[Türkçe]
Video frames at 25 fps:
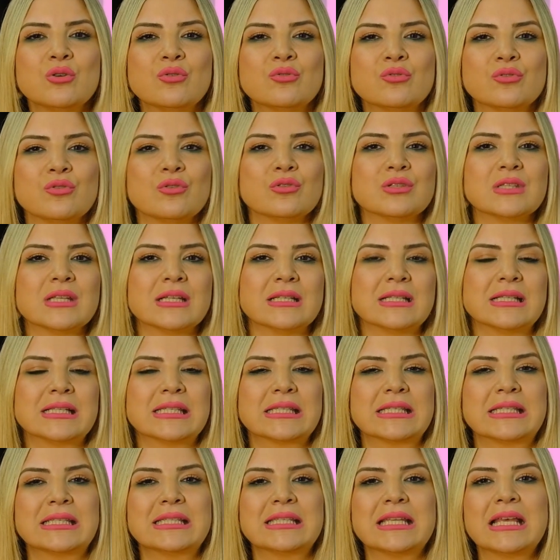uğruyorsanız
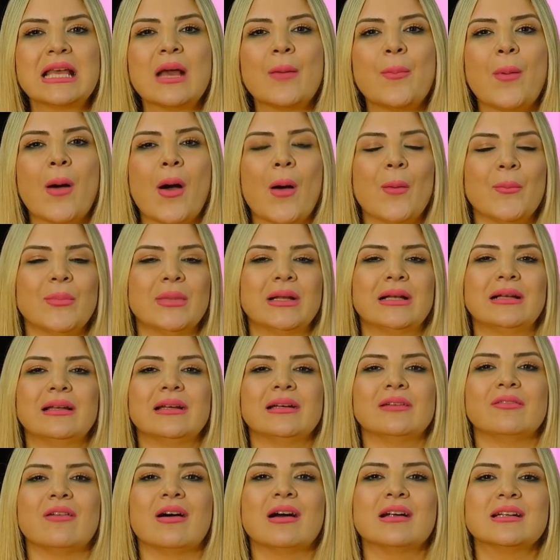size yapan
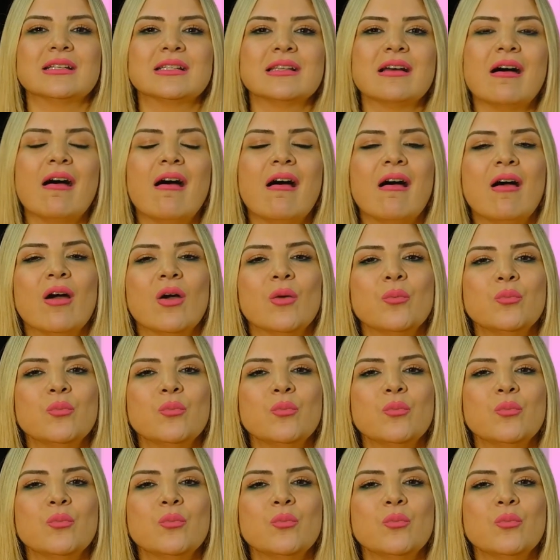birileri varsa